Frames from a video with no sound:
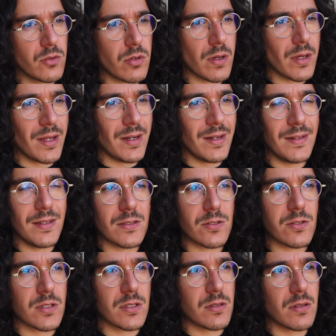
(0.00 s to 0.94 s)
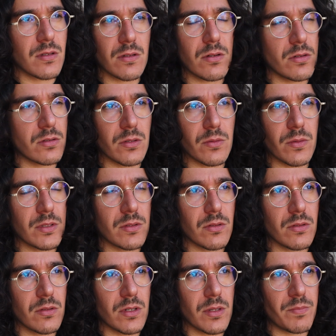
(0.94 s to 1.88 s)
Cioè all'inizio, se ti ricordi,
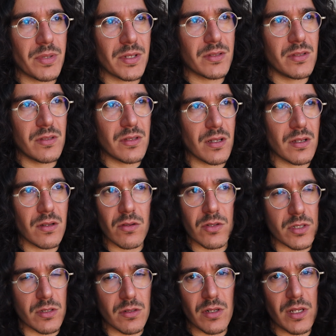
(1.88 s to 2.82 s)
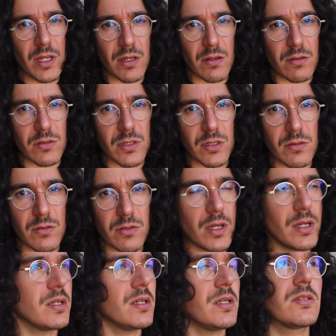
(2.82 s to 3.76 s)
quando è partita la cosa non era così.
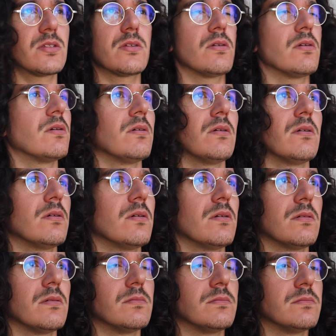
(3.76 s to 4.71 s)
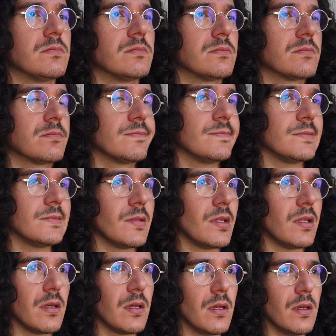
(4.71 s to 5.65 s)
Cioè all'inizio mm,
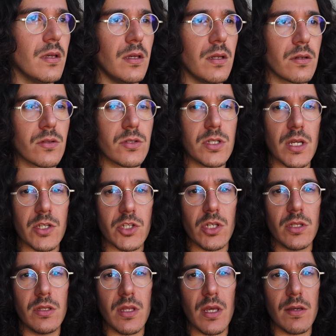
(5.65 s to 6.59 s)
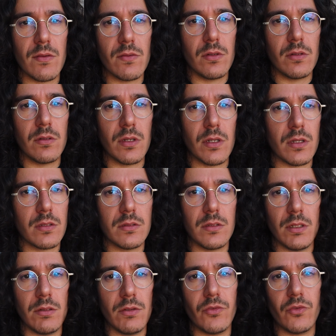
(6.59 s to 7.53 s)
era così, accendevo e
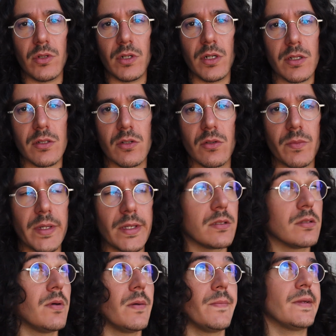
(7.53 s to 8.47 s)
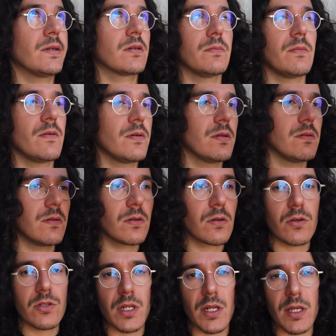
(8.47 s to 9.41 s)
tiravo fuori l'argomento. Man mano che mi
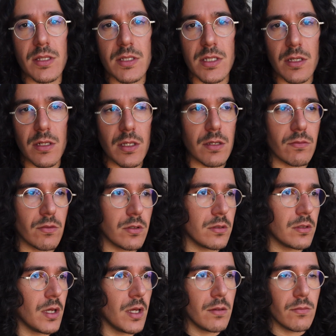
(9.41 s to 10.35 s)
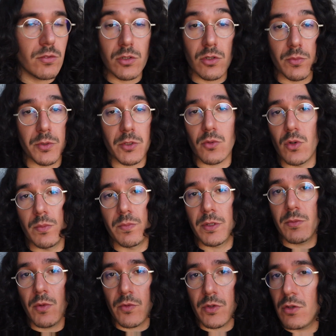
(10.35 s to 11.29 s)
venivano cose le inserivo. Motivo per cui il
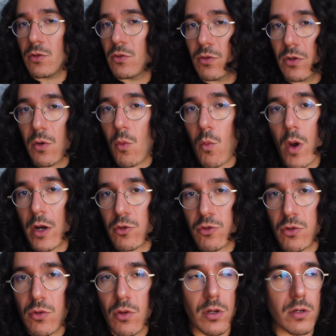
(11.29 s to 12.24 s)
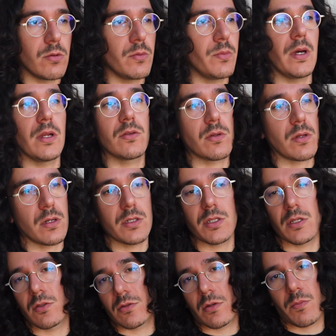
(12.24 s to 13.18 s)
primo video dura un quarto d'ora, mi pare. Cioè,
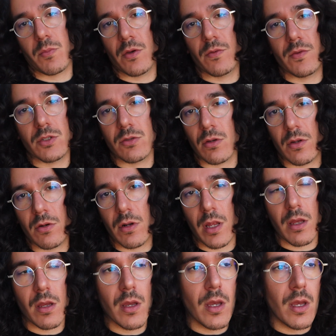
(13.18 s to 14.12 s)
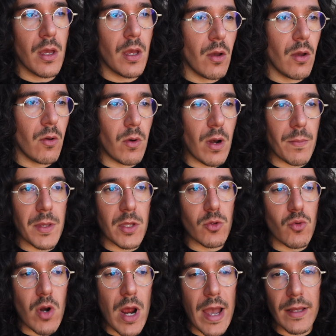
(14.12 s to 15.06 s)
nel senso che poi ho visto che non è una
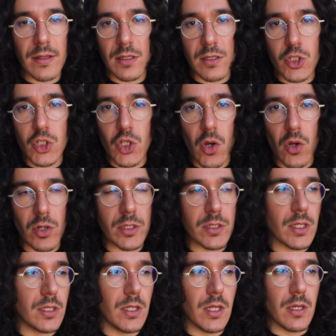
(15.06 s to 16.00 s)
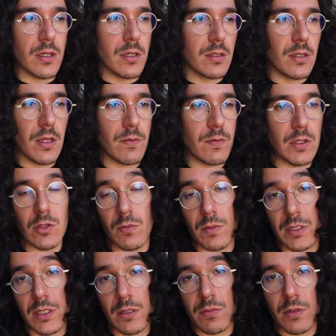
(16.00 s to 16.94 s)
mia durata solita dei, dei
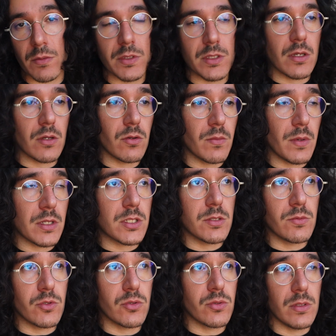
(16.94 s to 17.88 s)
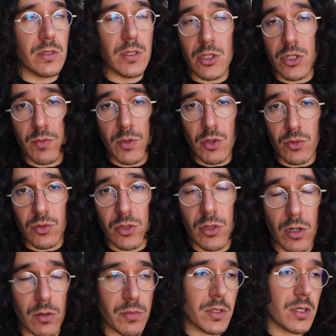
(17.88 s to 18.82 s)
video, ma sempre mi tengo massimo sui dieci
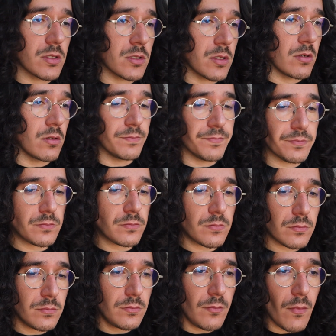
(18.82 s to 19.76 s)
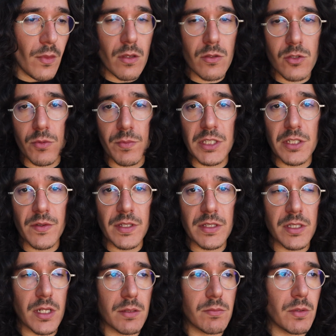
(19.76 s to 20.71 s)
minuti, no? Perché sennò. No insomma
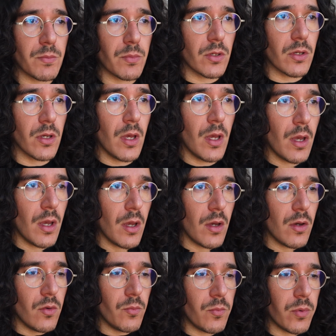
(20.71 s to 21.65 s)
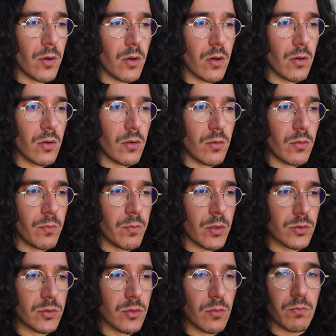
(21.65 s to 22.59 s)
diventerebbe poi un po', un
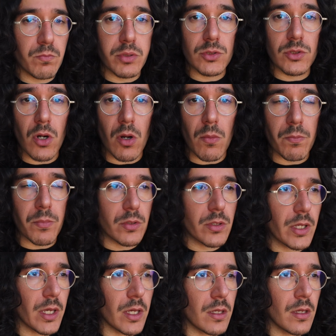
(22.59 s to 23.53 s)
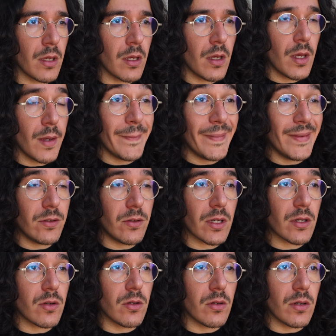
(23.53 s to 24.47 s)
po', un po troppo, ok?
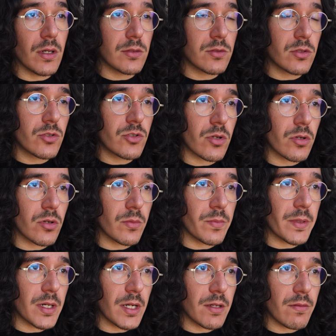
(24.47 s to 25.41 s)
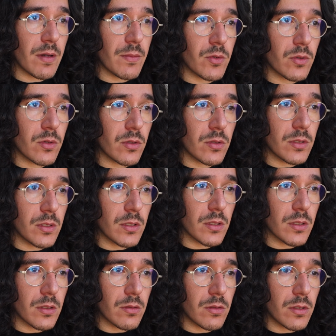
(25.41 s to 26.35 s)
Però ecco, l'altro giorno parlavamo
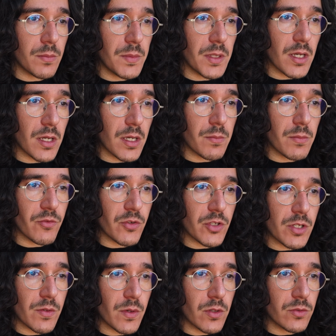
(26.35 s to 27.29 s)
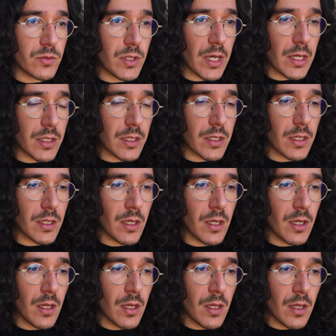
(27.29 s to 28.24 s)
con, con un'amica che mi faceva notare
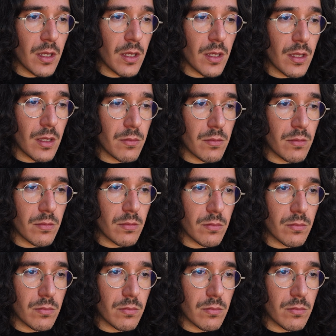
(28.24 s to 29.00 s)
che eh,